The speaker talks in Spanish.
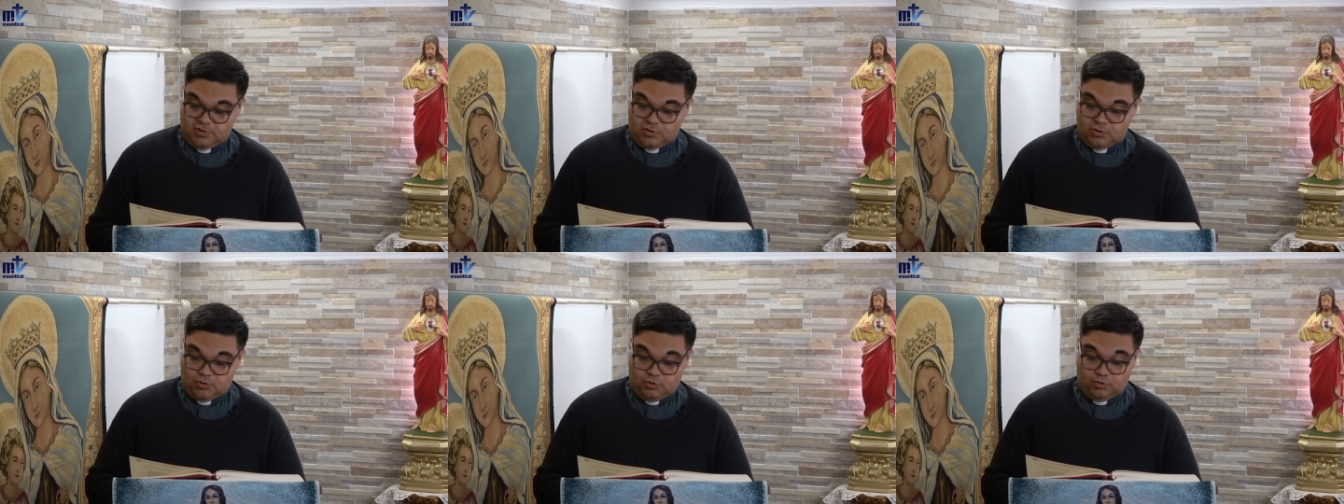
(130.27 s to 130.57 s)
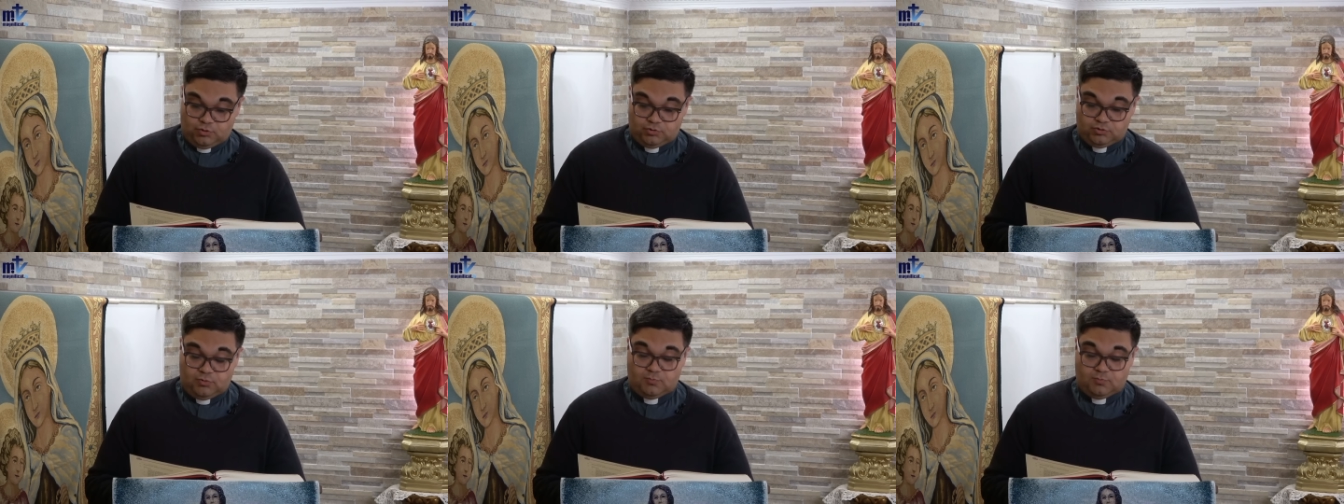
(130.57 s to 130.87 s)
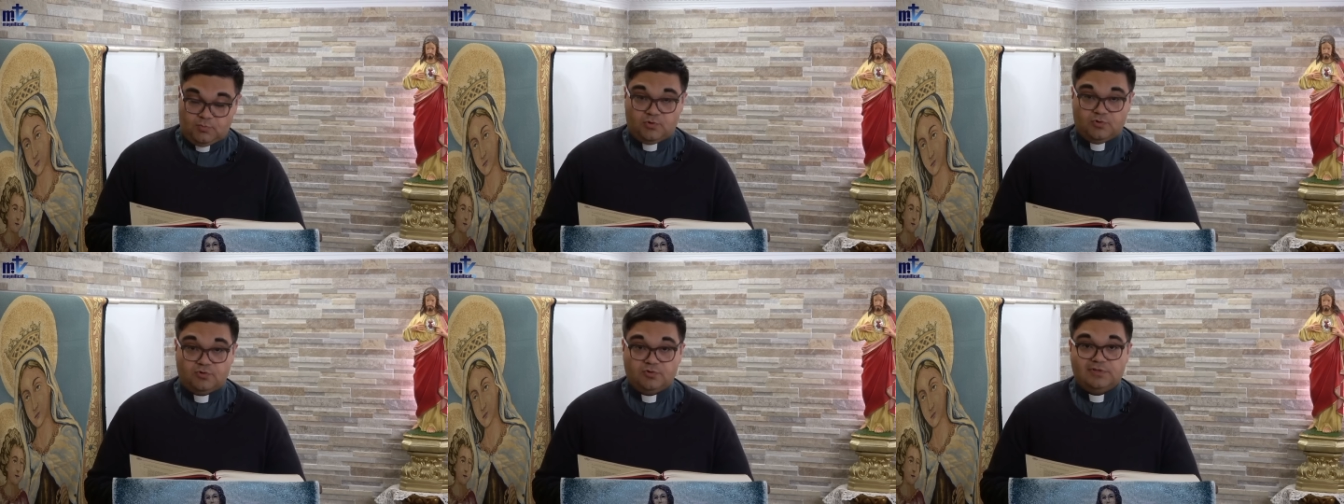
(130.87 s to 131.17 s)
lo
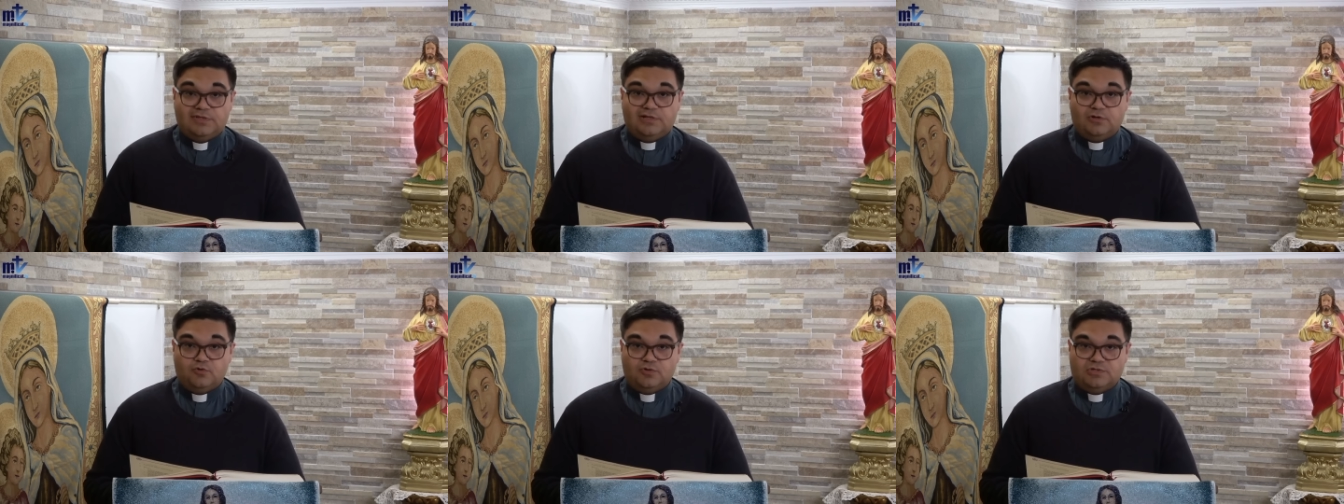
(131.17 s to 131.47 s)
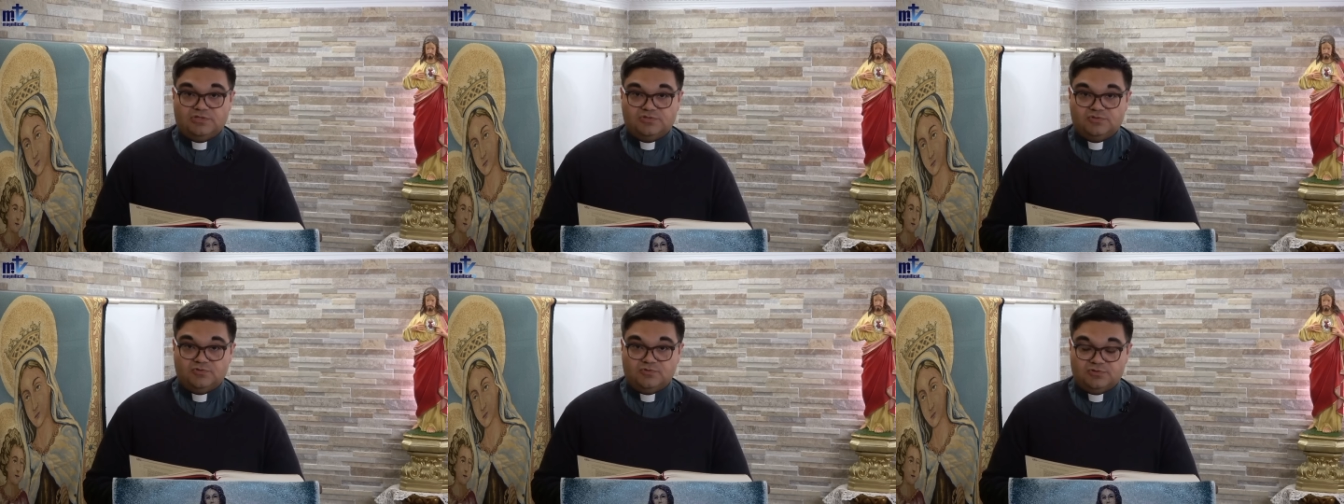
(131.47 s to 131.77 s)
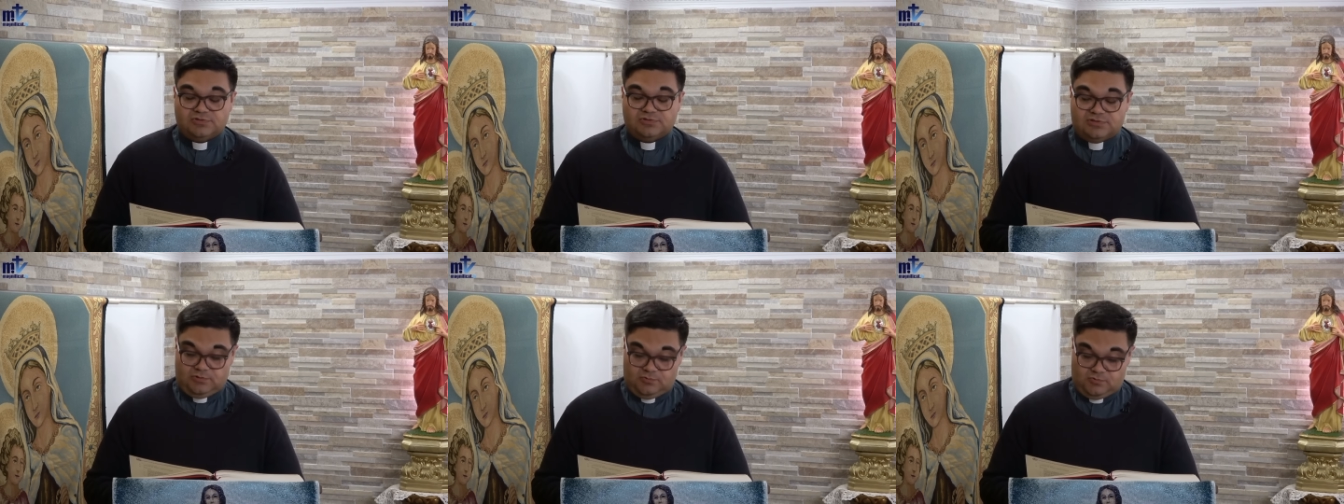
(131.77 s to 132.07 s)
tomó y lo hizo
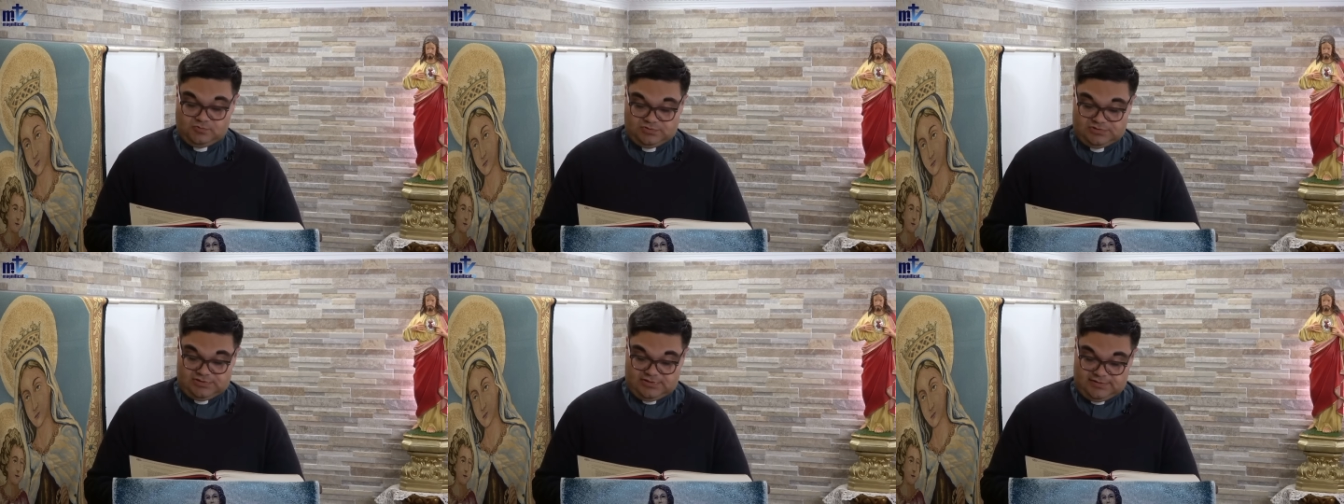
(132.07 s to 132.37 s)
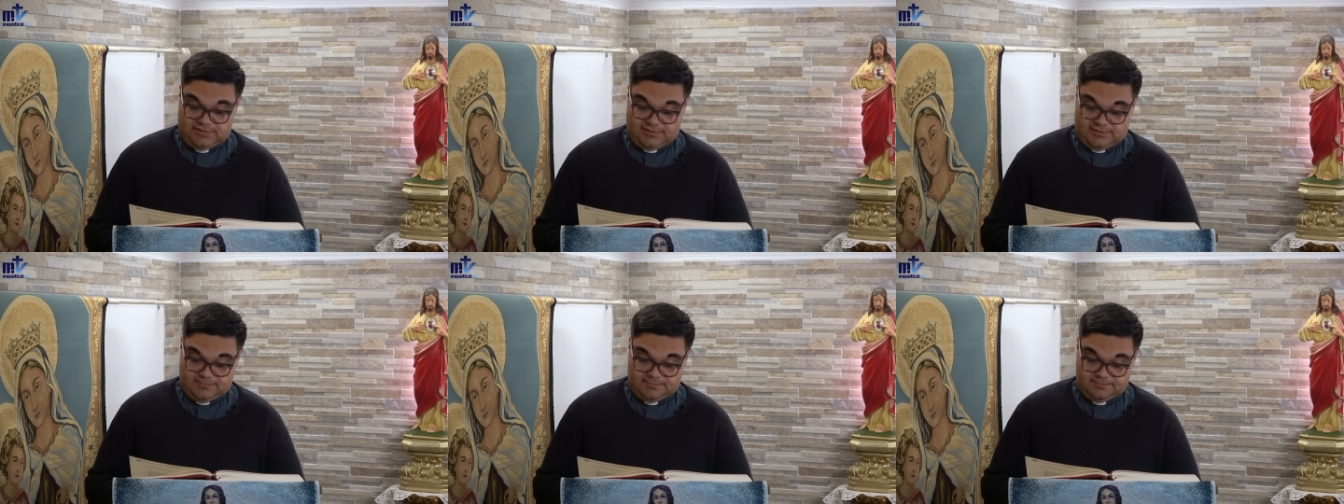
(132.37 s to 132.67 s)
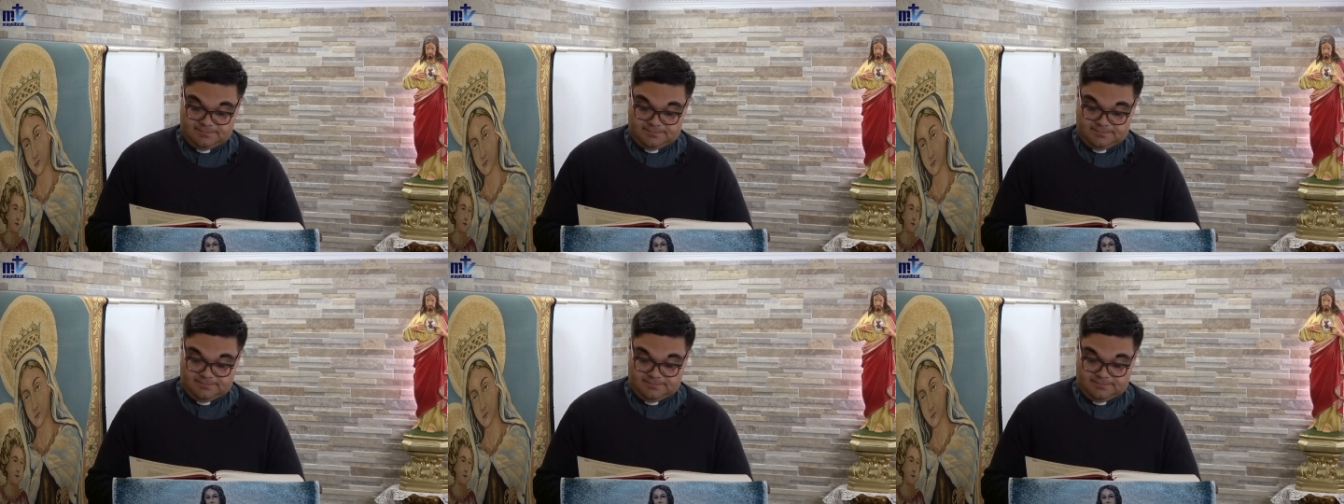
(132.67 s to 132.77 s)
circuncidar